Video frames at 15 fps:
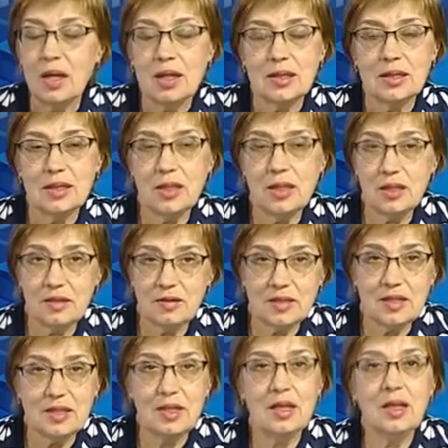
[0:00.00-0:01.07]

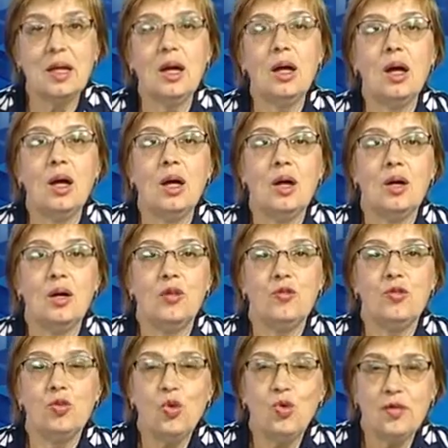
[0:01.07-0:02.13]
Следовательно,
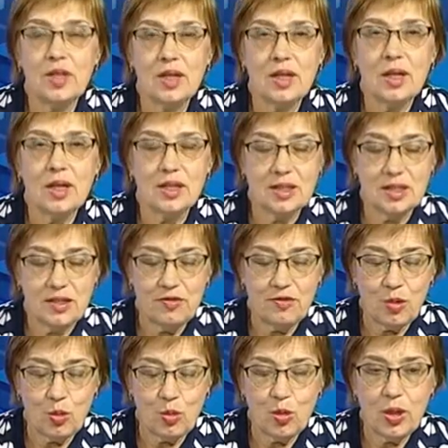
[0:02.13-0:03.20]
в новой редакции
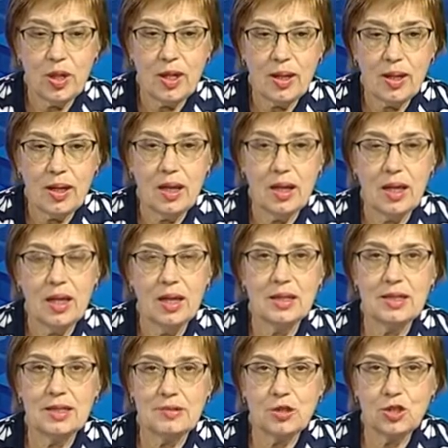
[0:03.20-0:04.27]
формуляра, а
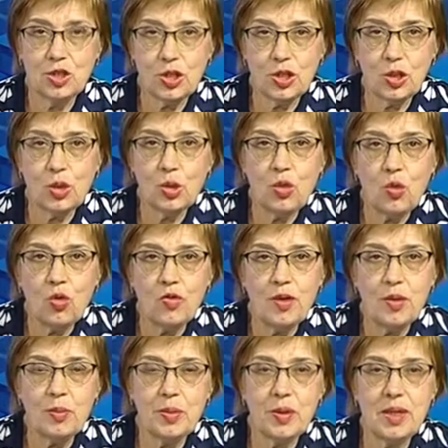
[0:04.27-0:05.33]
это совершенно
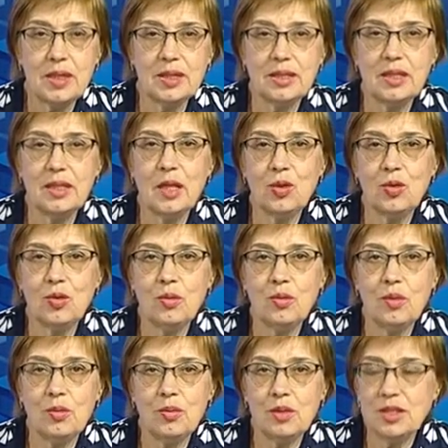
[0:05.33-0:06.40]
новое по
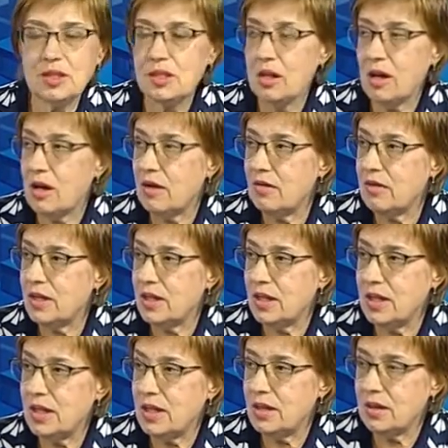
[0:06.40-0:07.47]
заданию Минздрава и